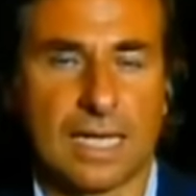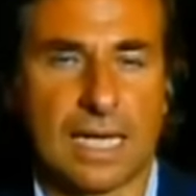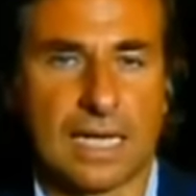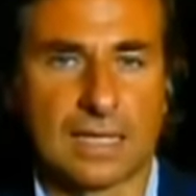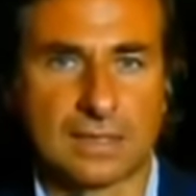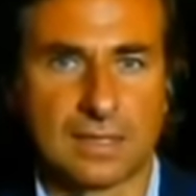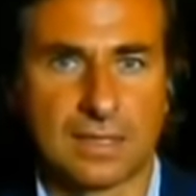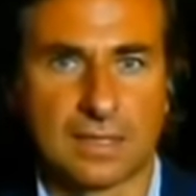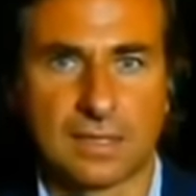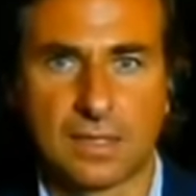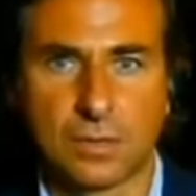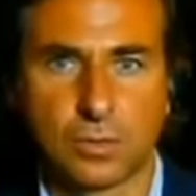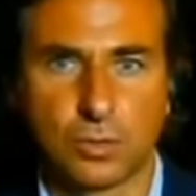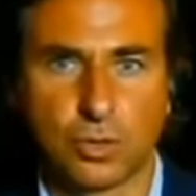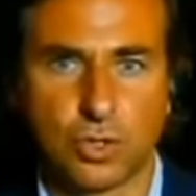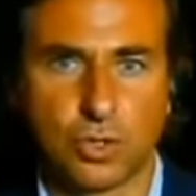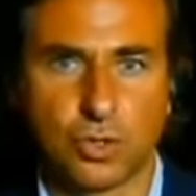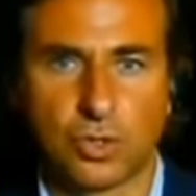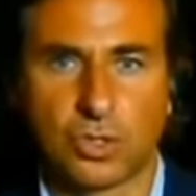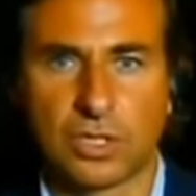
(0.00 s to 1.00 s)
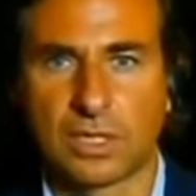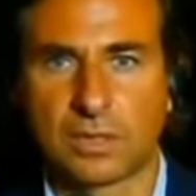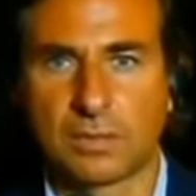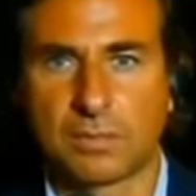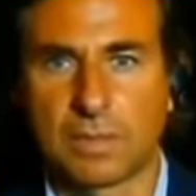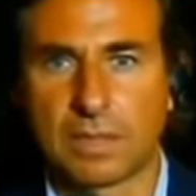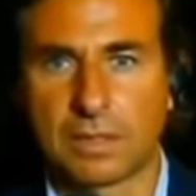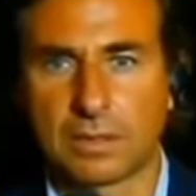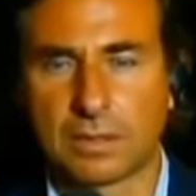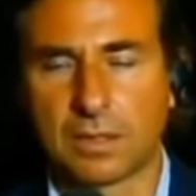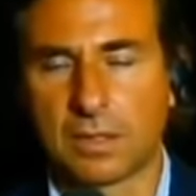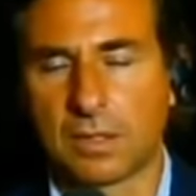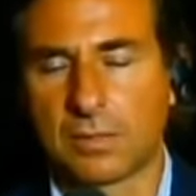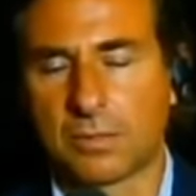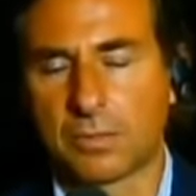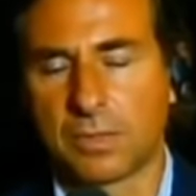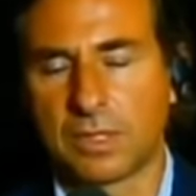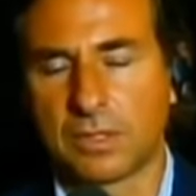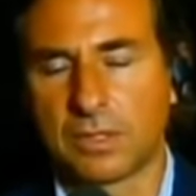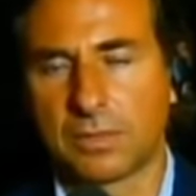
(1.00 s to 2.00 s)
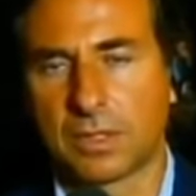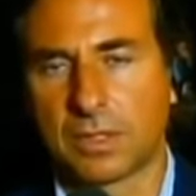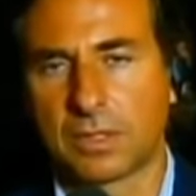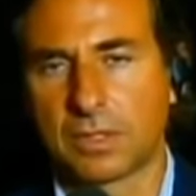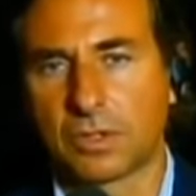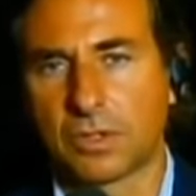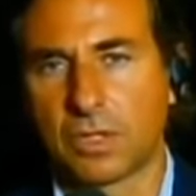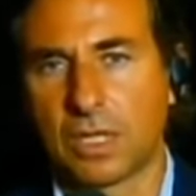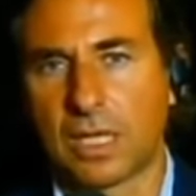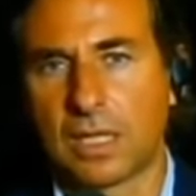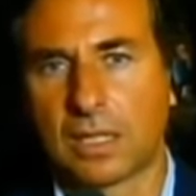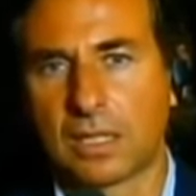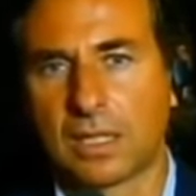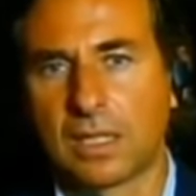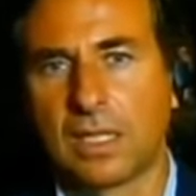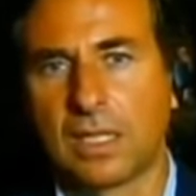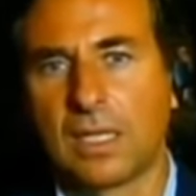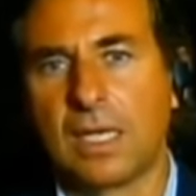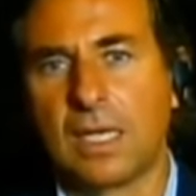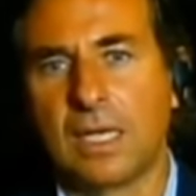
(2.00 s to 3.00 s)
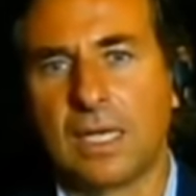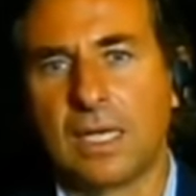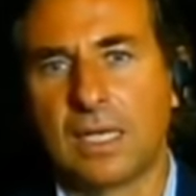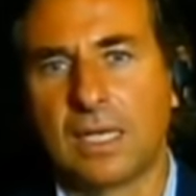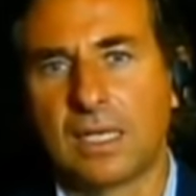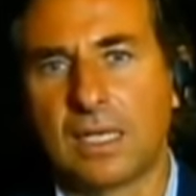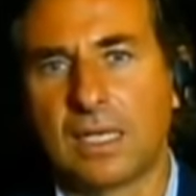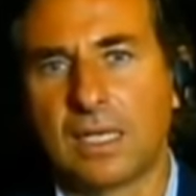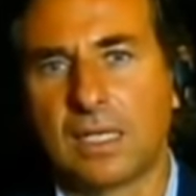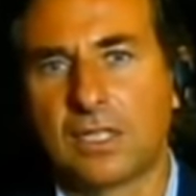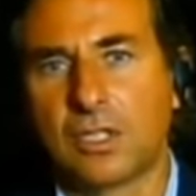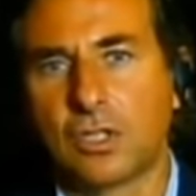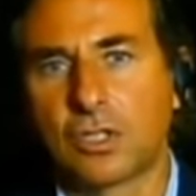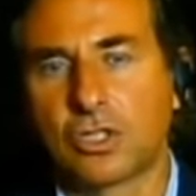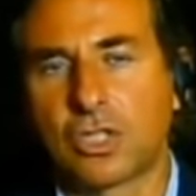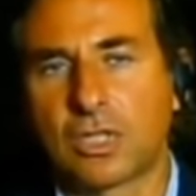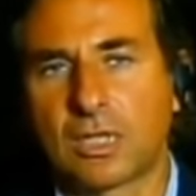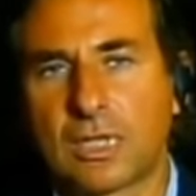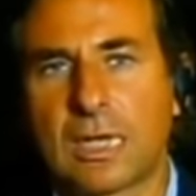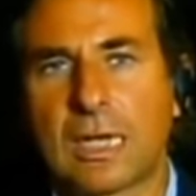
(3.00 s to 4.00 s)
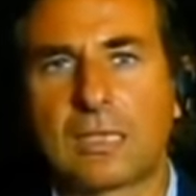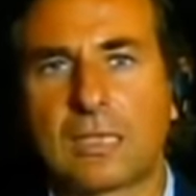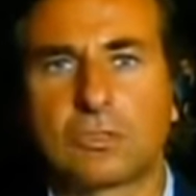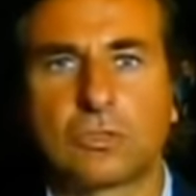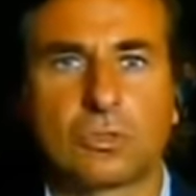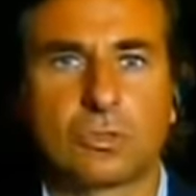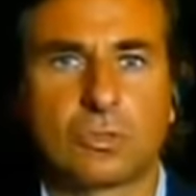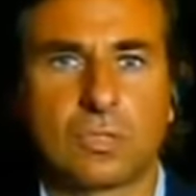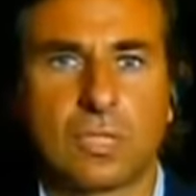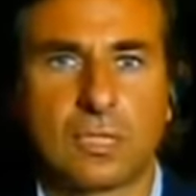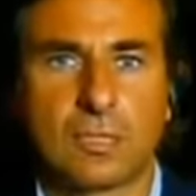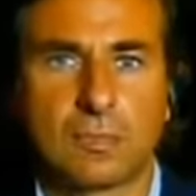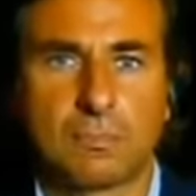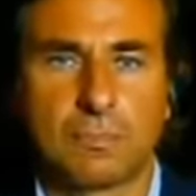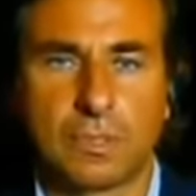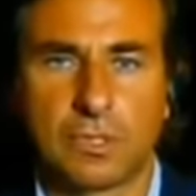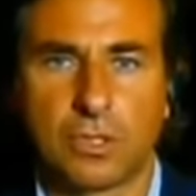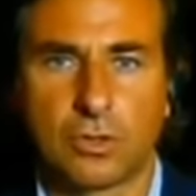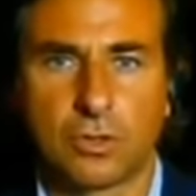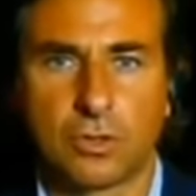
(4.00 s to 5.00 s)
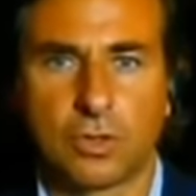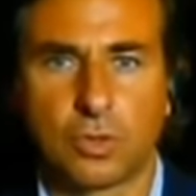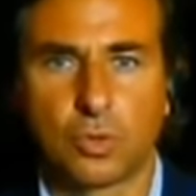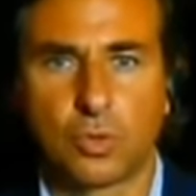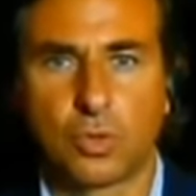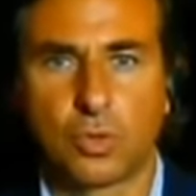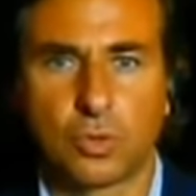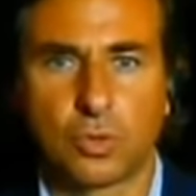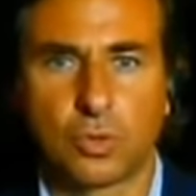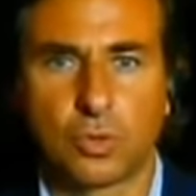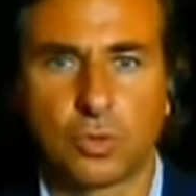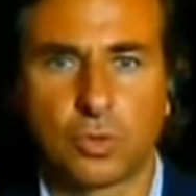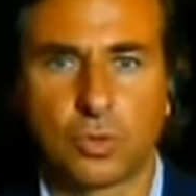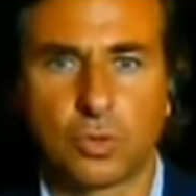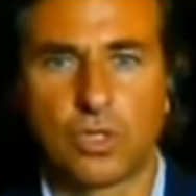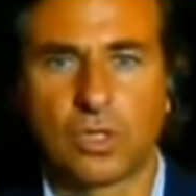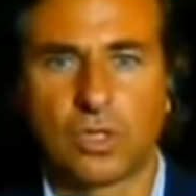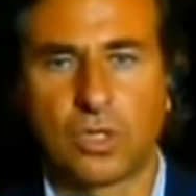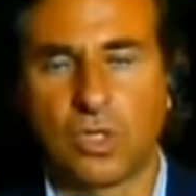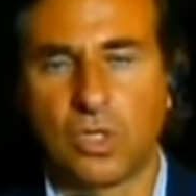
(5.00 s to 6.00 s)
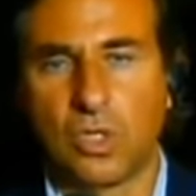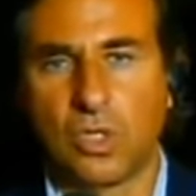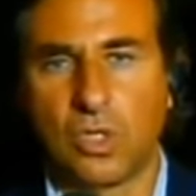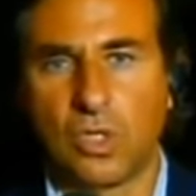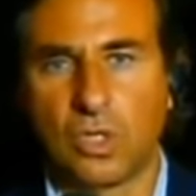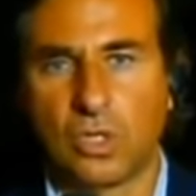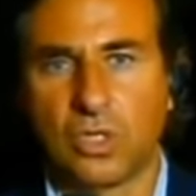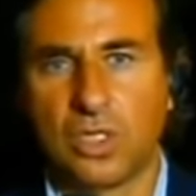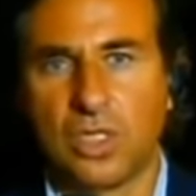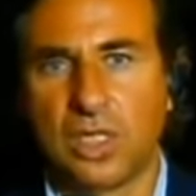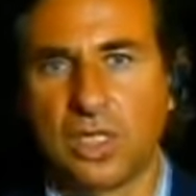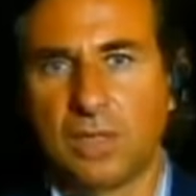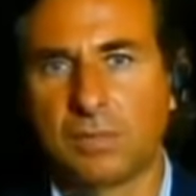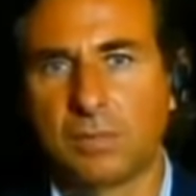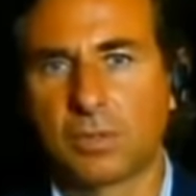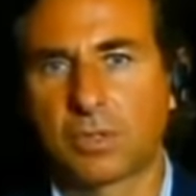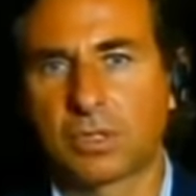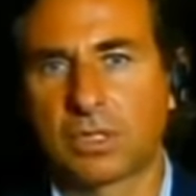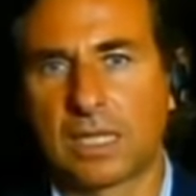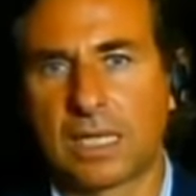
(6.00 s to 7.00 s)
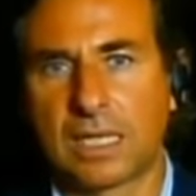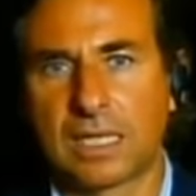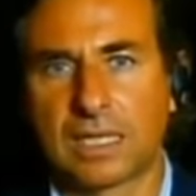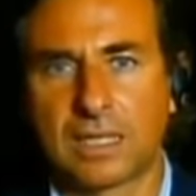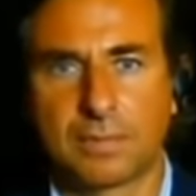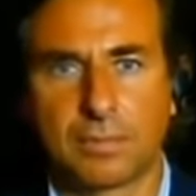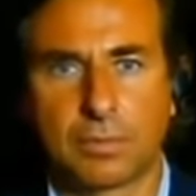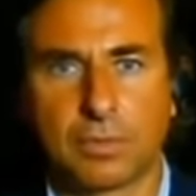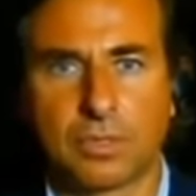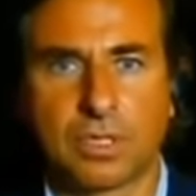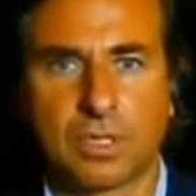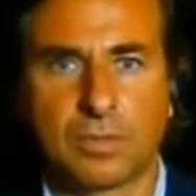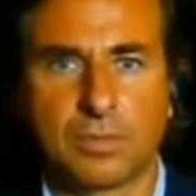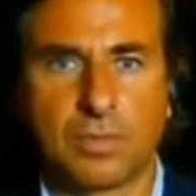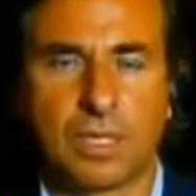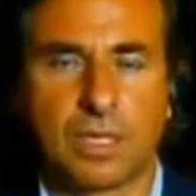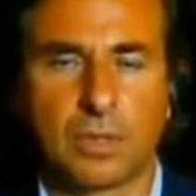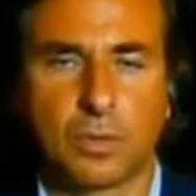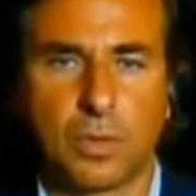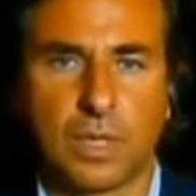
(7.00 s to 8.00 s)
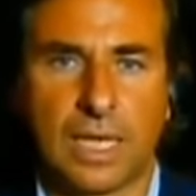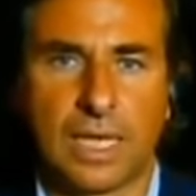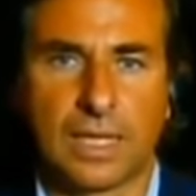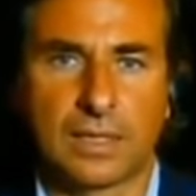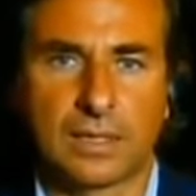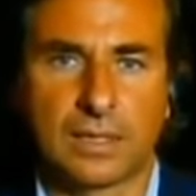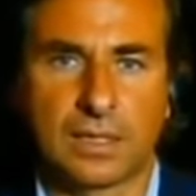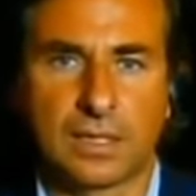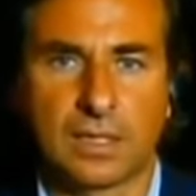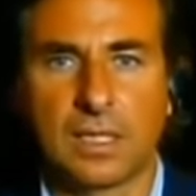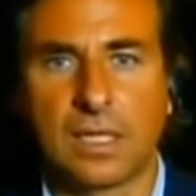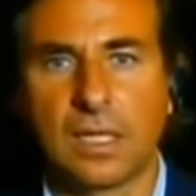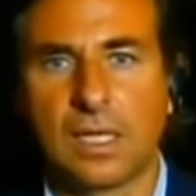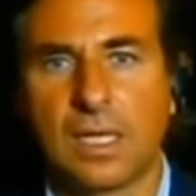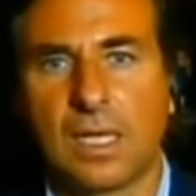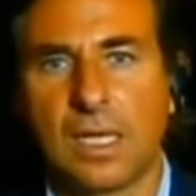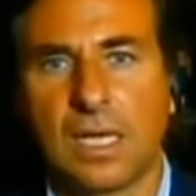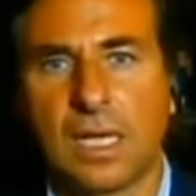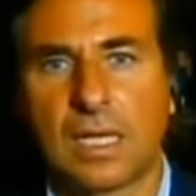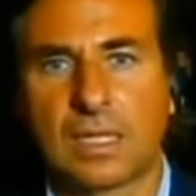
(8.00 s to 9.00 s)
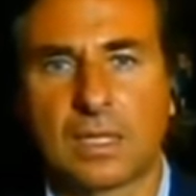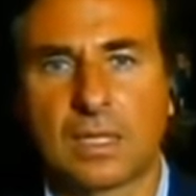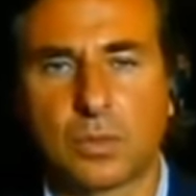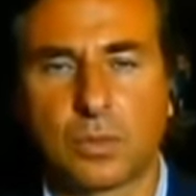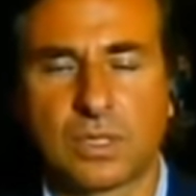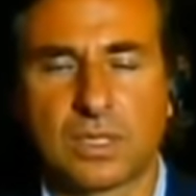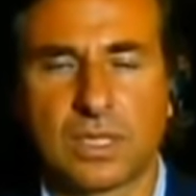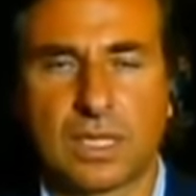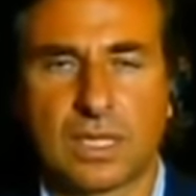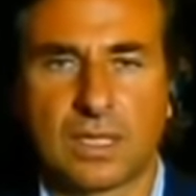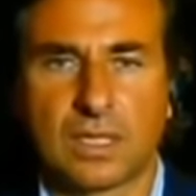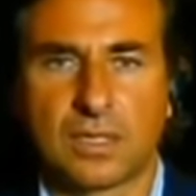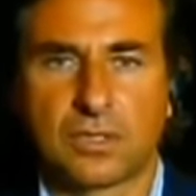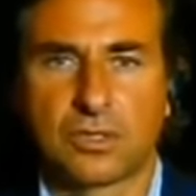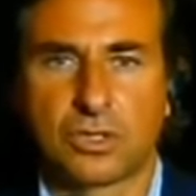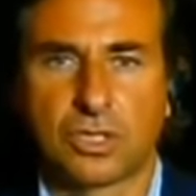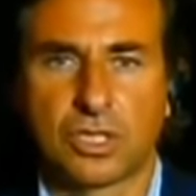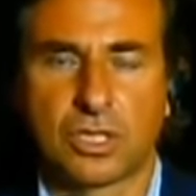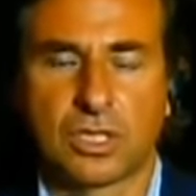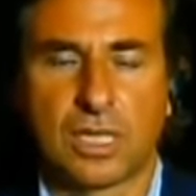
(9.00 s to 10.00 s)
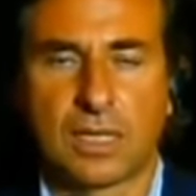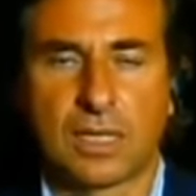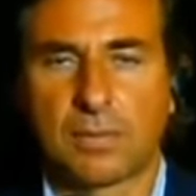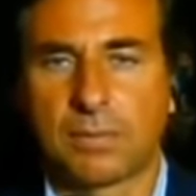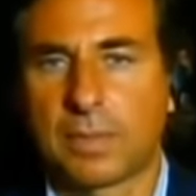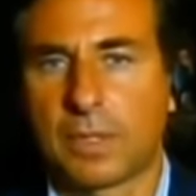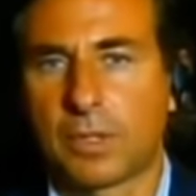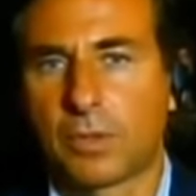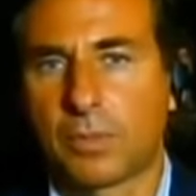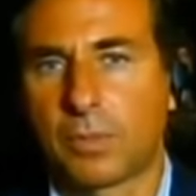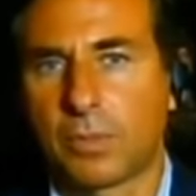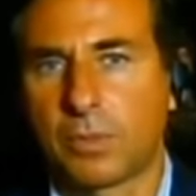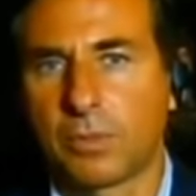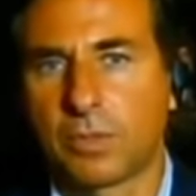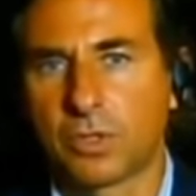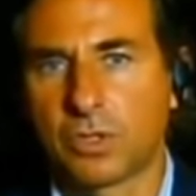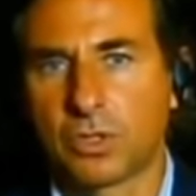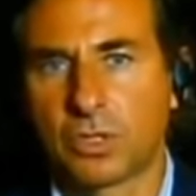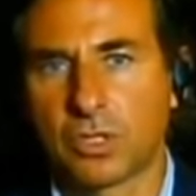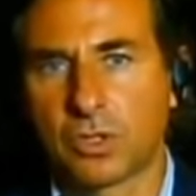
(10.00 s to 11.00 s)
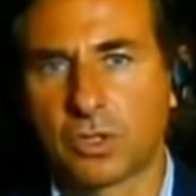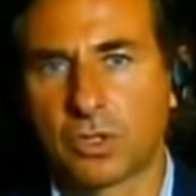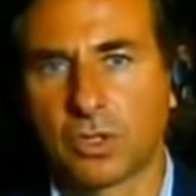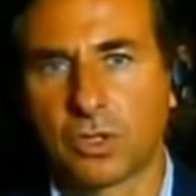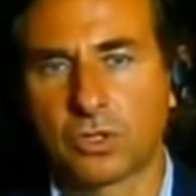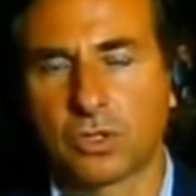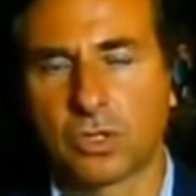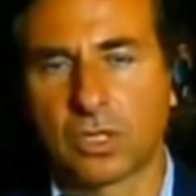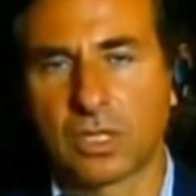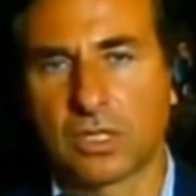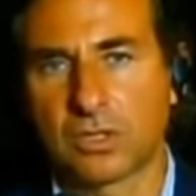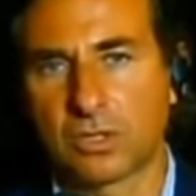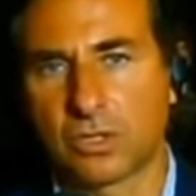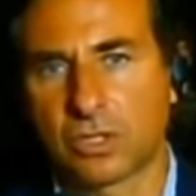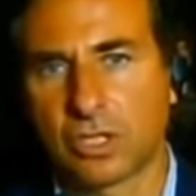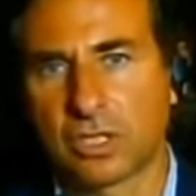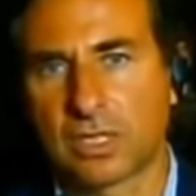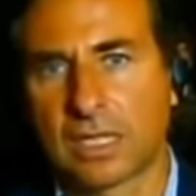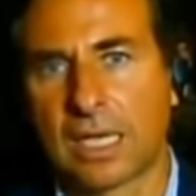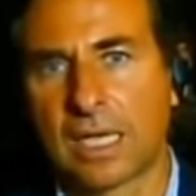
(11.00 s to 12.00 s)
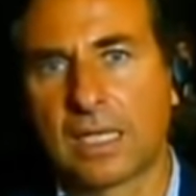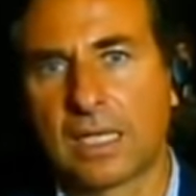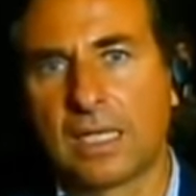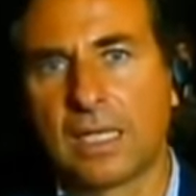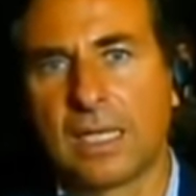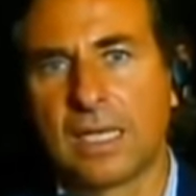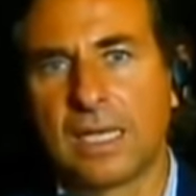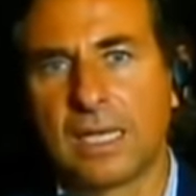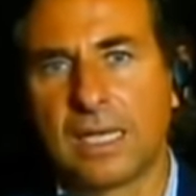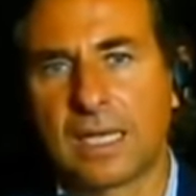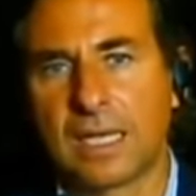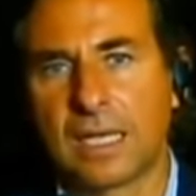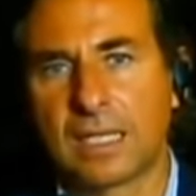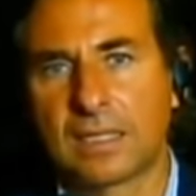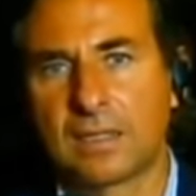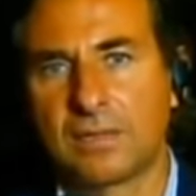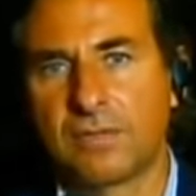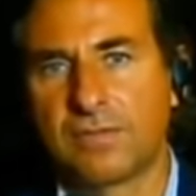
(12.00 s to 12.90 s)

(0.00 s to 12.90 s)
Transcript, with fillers: legati a delusioni, e a momenti particolari. Eh, io ho cercato nel periodo lavorato con loro di portare possibili acquirenti ad acquistare la società, però poi mi sono reso conto che la società era